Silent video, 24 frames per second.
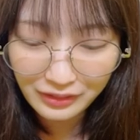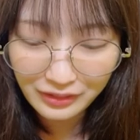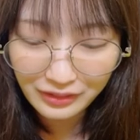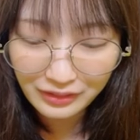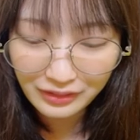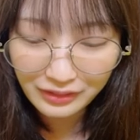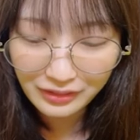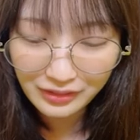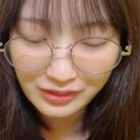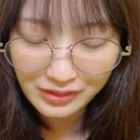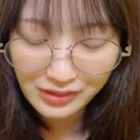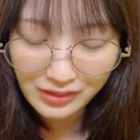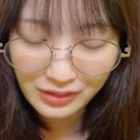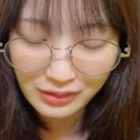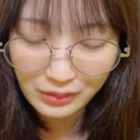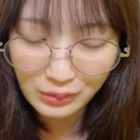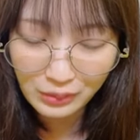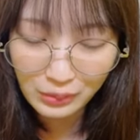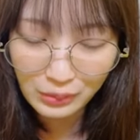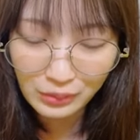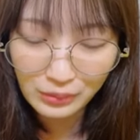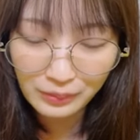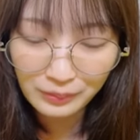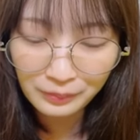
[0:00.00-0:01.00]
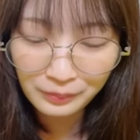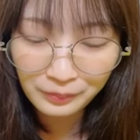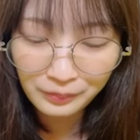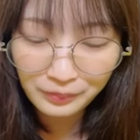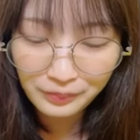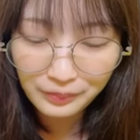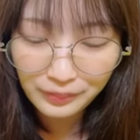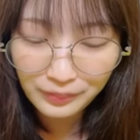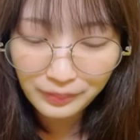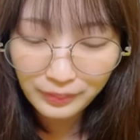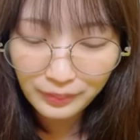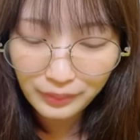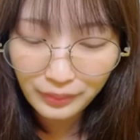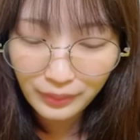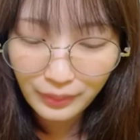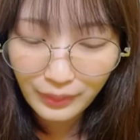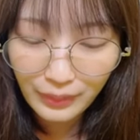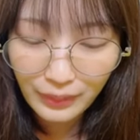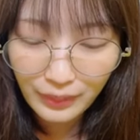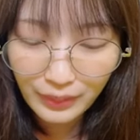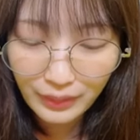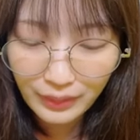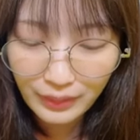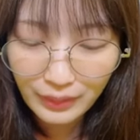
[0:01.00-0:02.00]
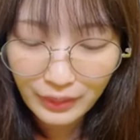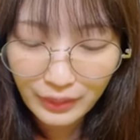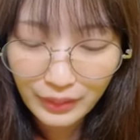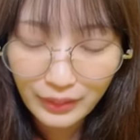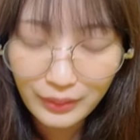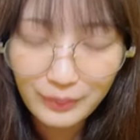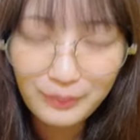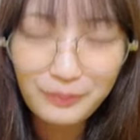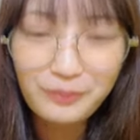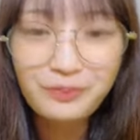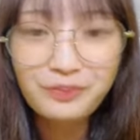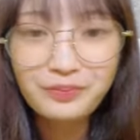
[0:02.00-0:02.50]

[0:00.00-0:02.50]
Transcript: れなんですけどね